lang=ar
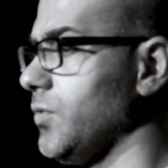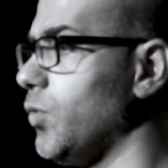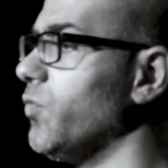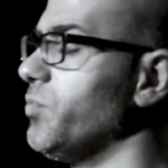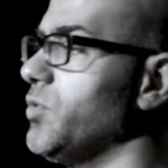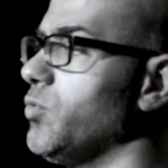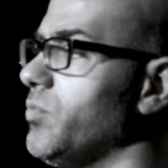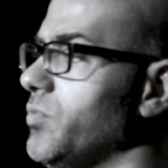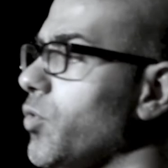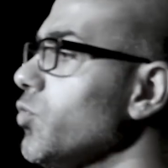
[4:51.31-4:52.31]
خوف
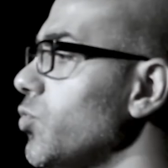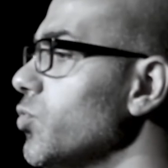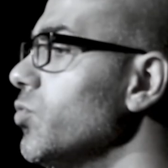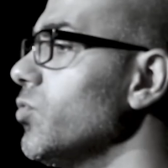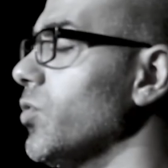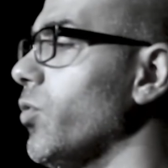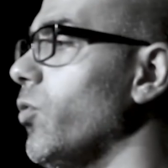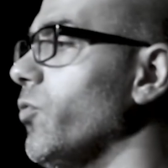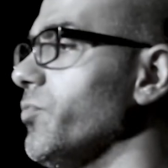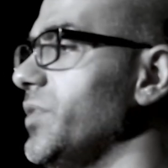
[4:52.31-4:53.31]
منهم يقتلوه
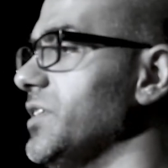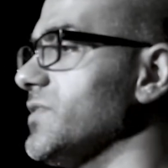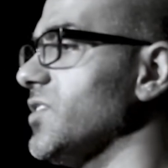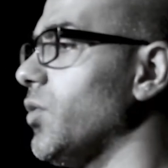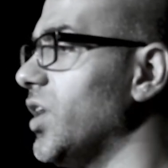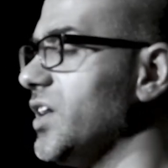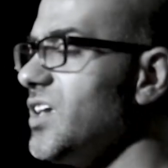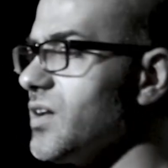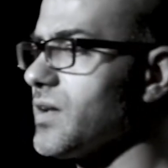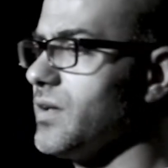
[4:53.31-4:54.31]
خوف من
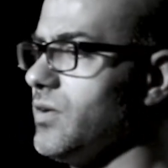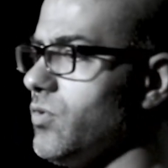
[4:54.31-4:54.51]
الصواريخ